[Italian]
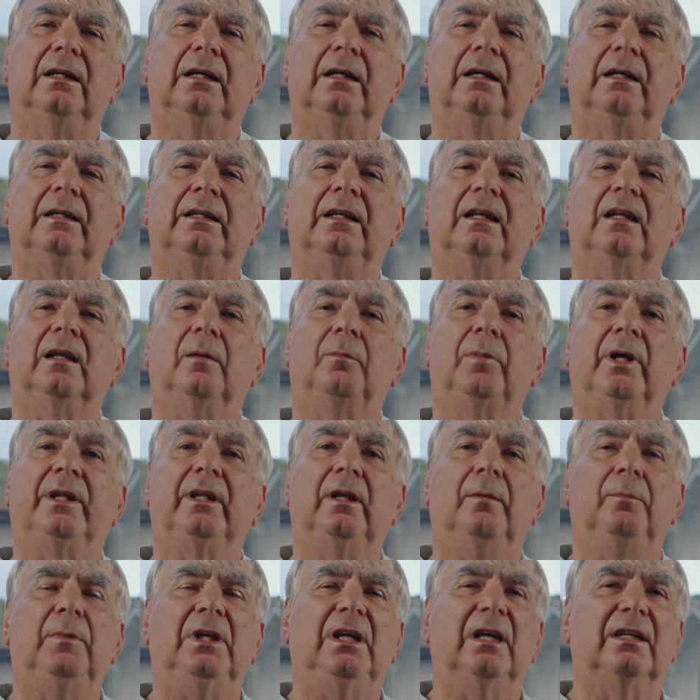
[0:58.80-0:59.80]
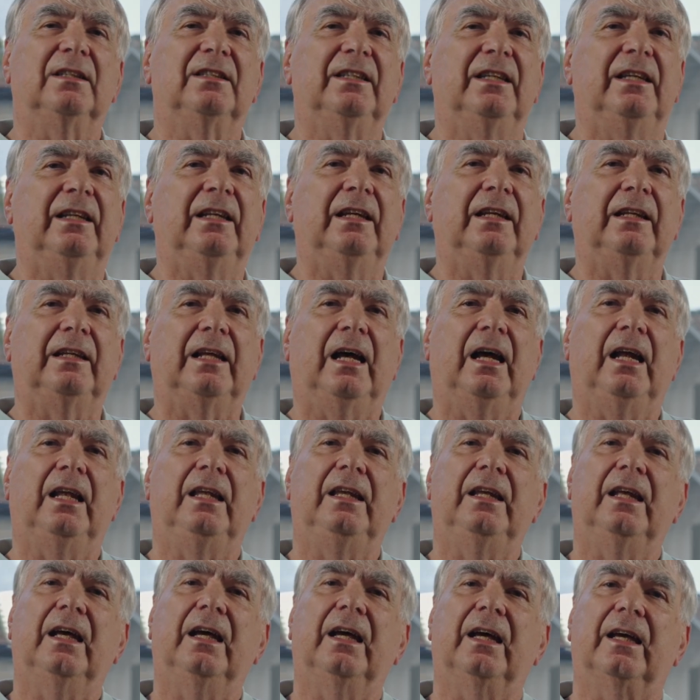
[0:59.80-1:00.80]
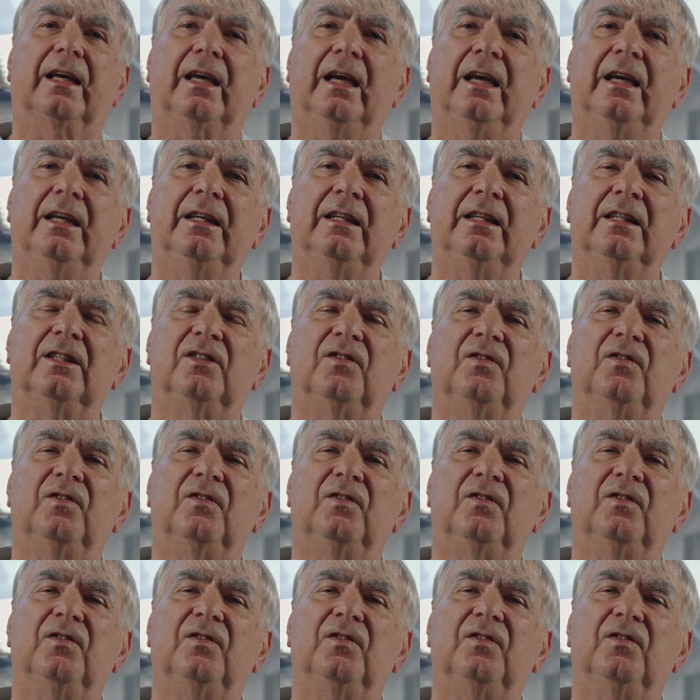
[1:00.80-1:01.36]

eh, della pandemia sia in Italia che in